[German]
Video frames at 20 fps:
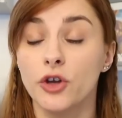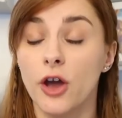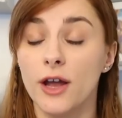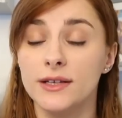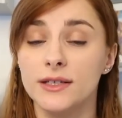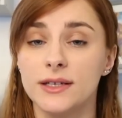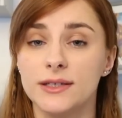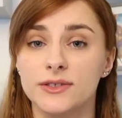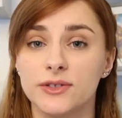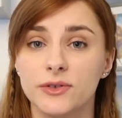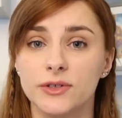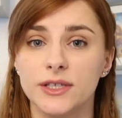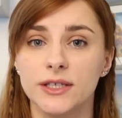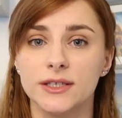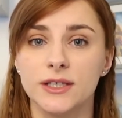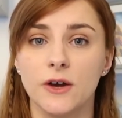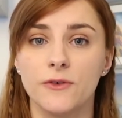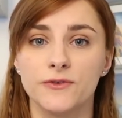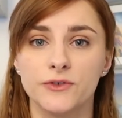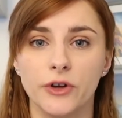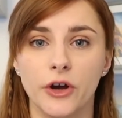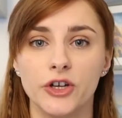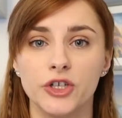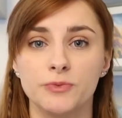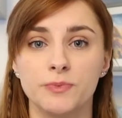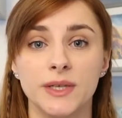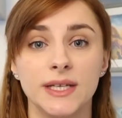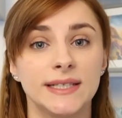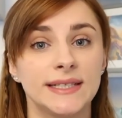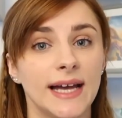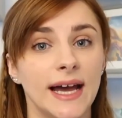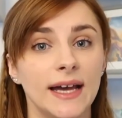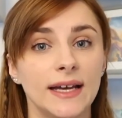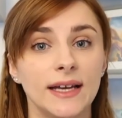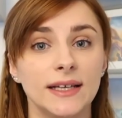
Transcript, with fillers: könnt ihr so nicht auf Deutsch spielen, da